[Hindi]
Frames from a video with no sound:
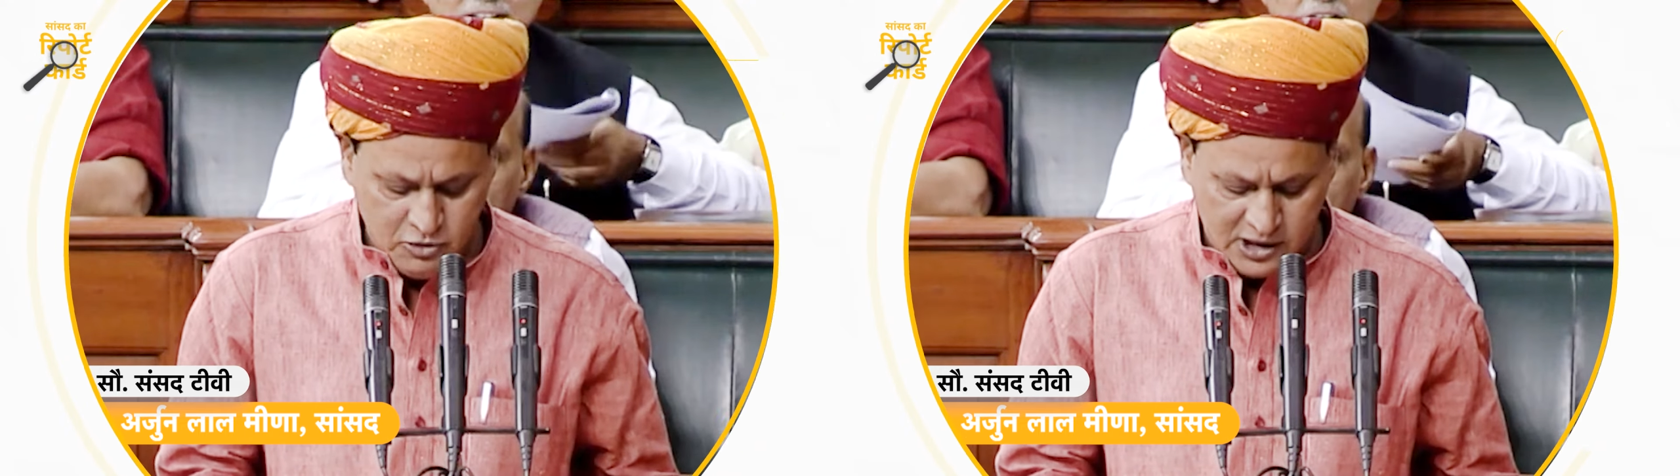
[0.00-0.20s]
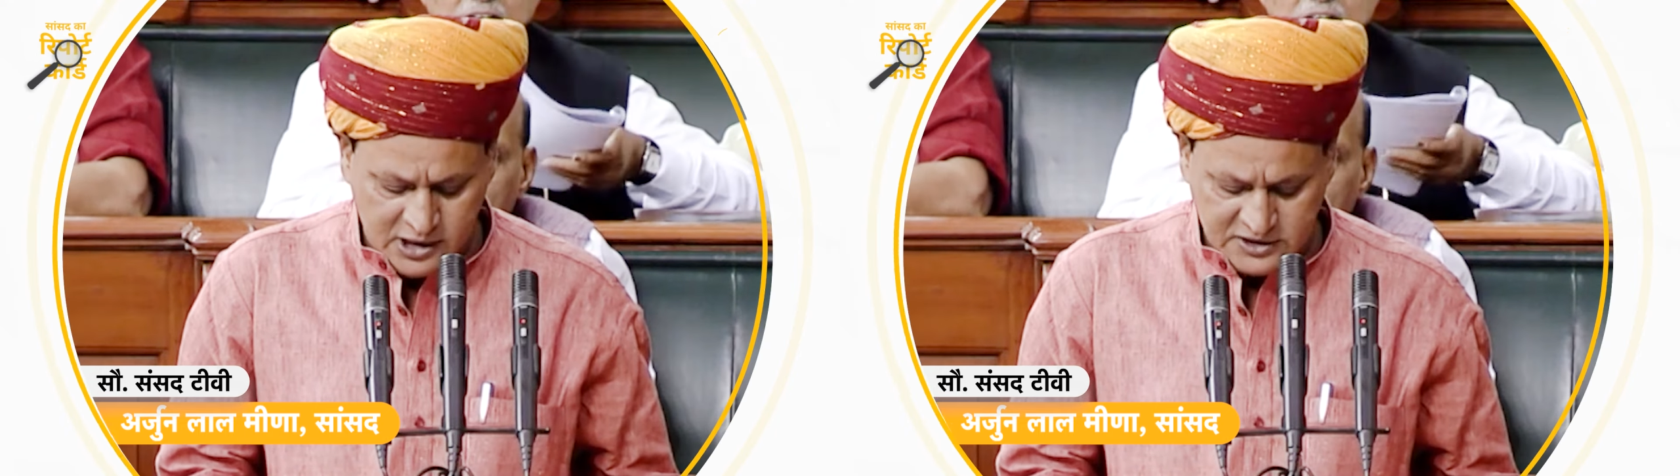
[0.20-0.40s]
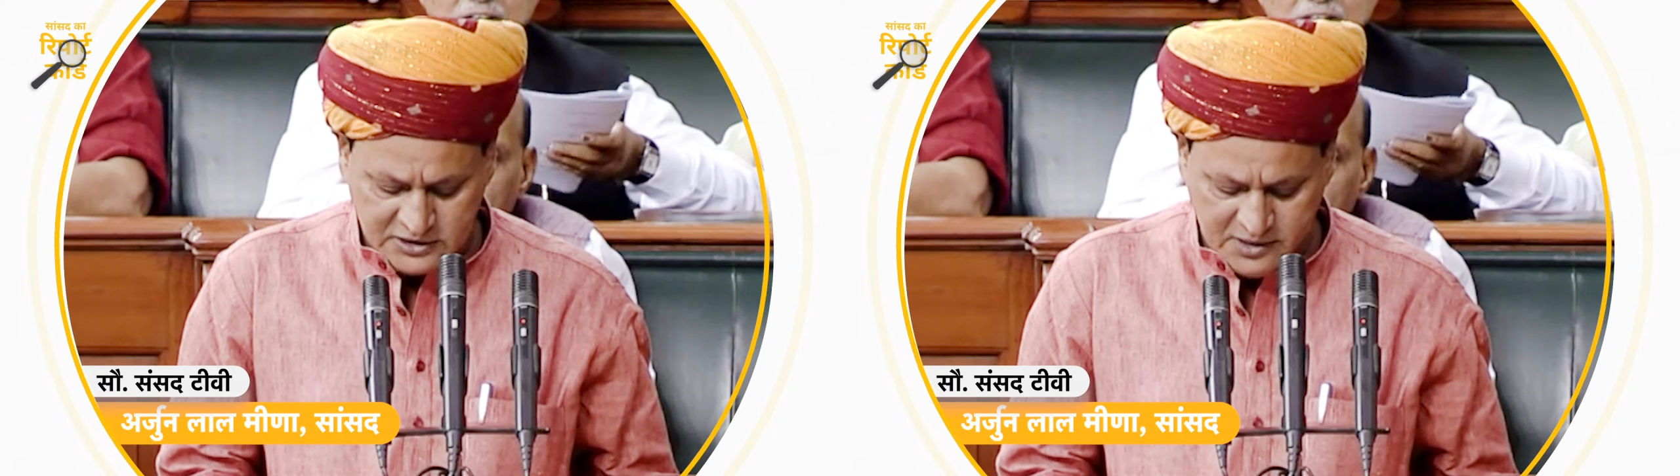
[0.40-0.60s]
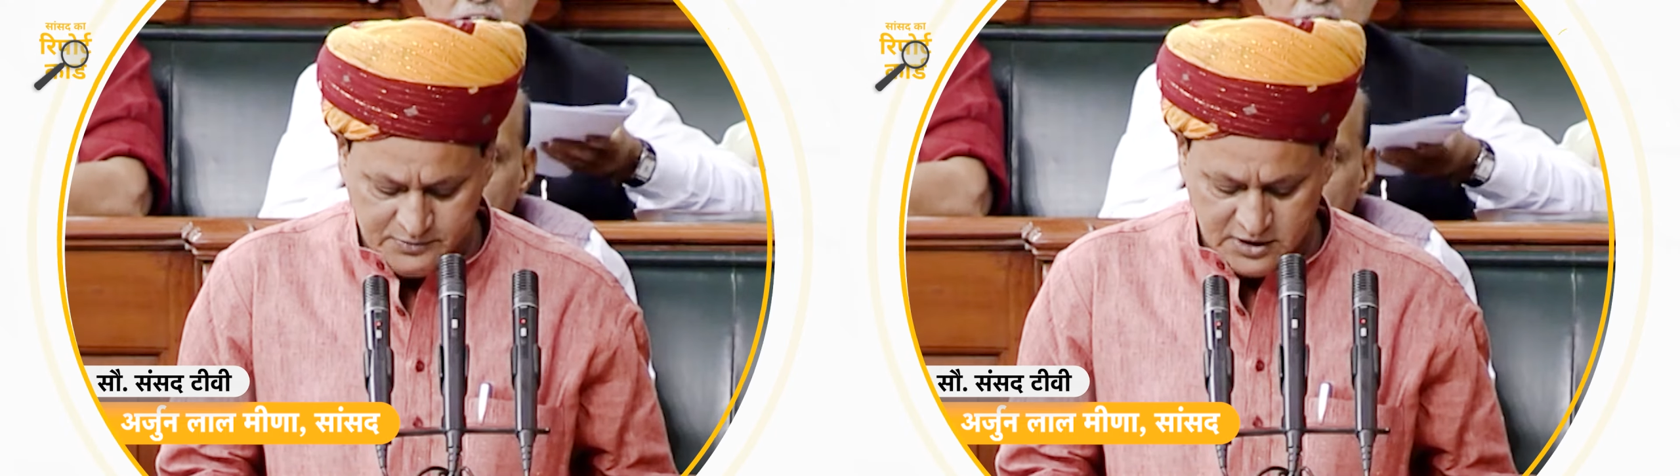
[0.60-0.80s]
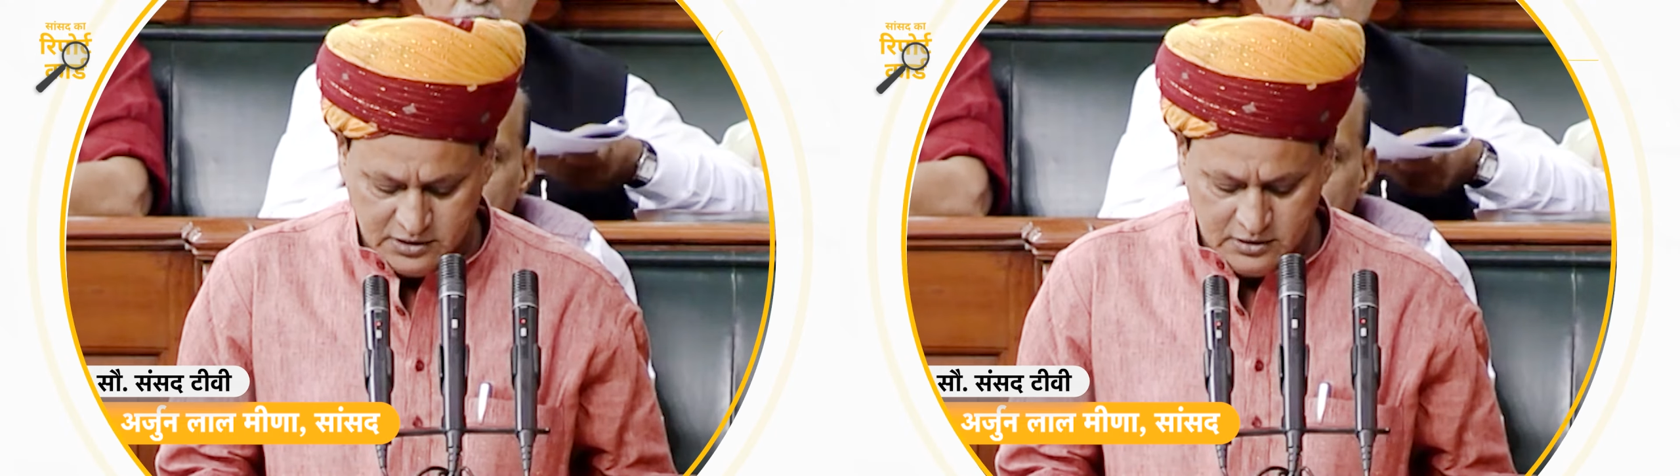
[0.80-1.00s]
द्वारा
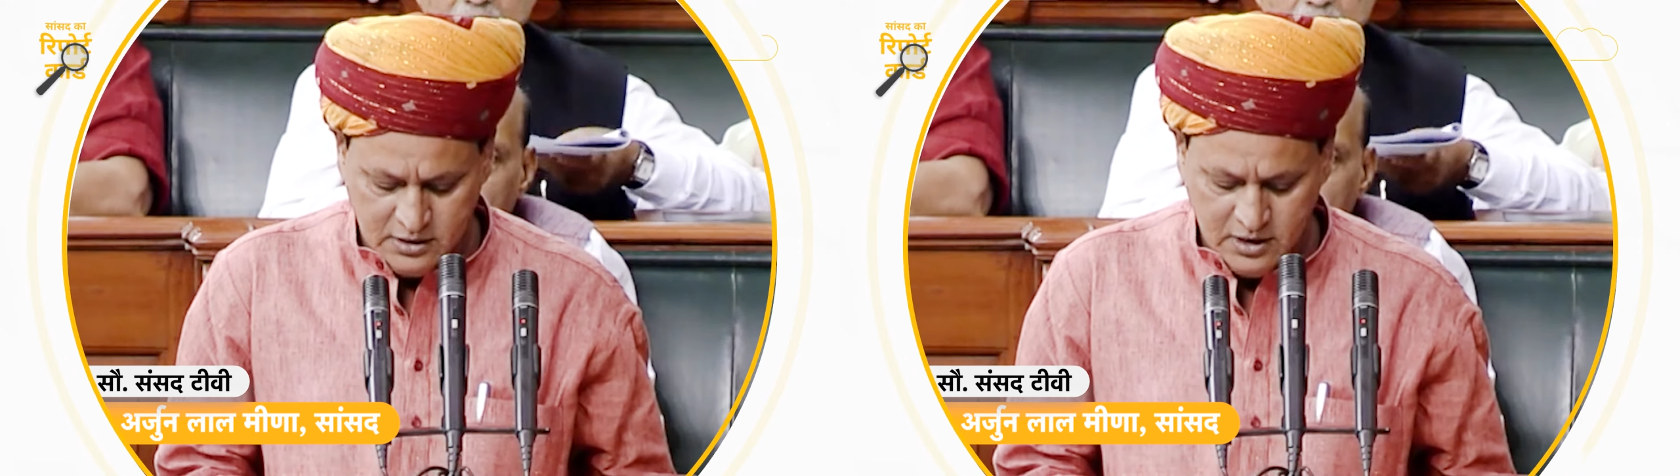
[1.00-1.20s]
स्थापित